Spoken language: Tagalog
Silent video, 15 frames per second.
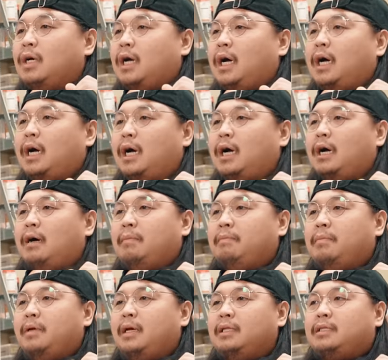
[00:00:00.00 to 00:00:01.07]
uh,
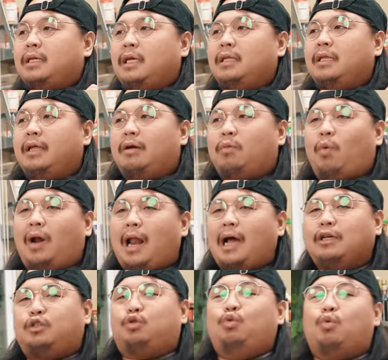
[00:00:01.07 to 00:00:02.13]
it's either
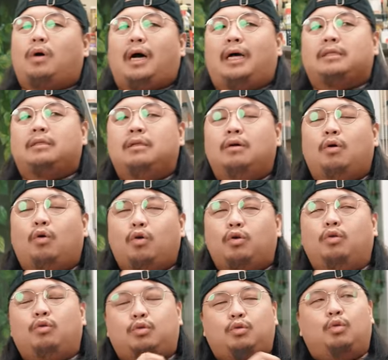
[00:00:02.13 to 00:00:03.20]
walang sukat or
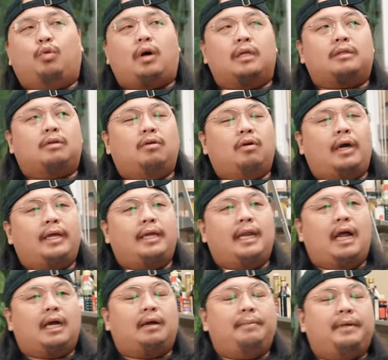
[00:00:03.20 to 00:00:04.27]
yung sukat ko ay
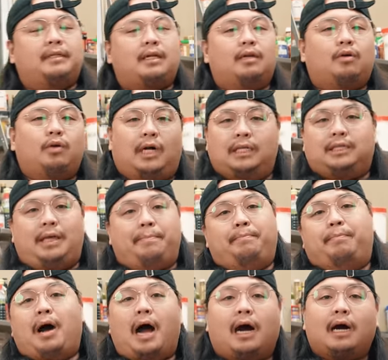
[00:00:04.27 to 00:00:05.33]
ginagamitan ko ng
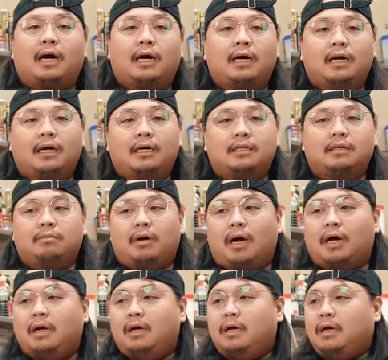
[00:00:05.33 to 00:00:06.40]
timbang. ba? Diba?
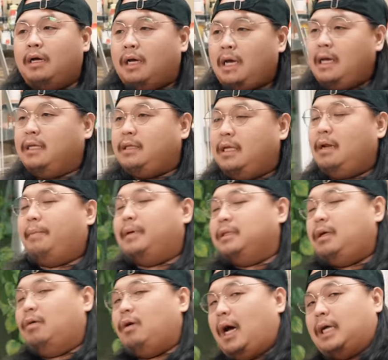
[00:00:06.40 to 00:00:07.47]
Eh, hindi naman
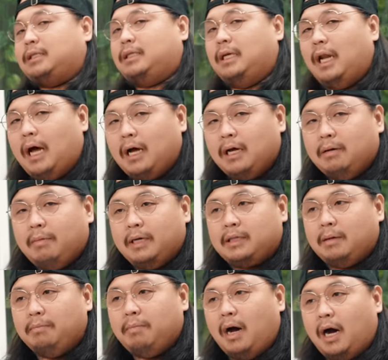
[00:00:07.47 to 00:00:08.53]
daw lahat sila may
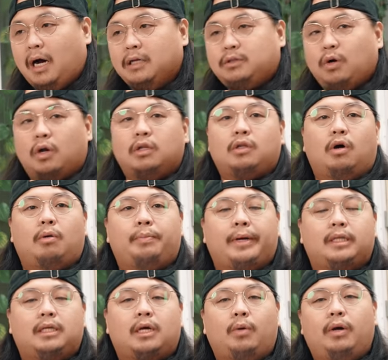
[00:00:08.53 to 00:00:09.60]
timbangan. So ano daw ang
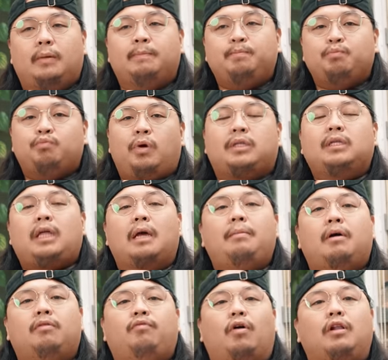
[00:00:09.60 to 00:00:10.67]
pwedeng gawin? Pwede
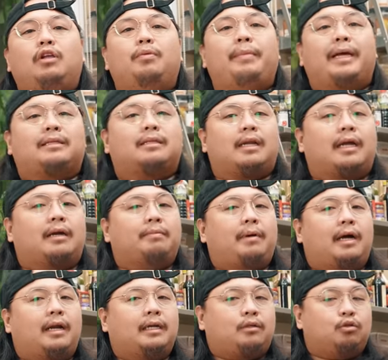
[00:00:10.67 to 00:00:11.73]
tayong mag-volumetric
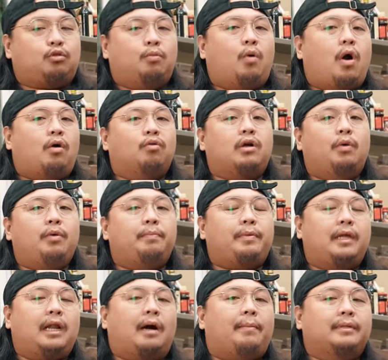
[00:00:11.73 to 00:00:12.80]
pare. Susubukan kong gawing
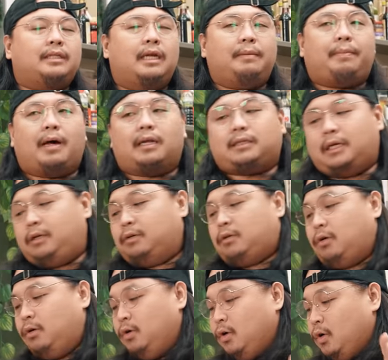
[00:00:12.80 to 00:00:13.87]
pinakamadali para sa inyo
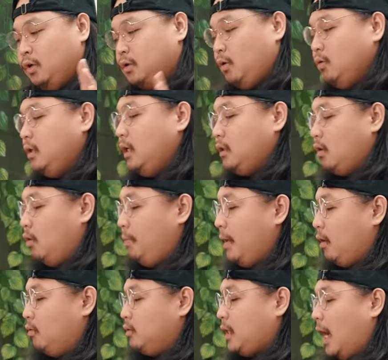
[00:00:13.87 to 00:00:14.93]
to. So dito,
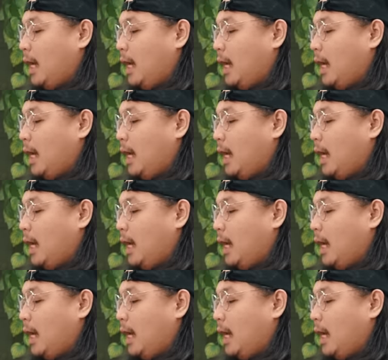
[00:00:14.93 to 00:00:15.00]
meron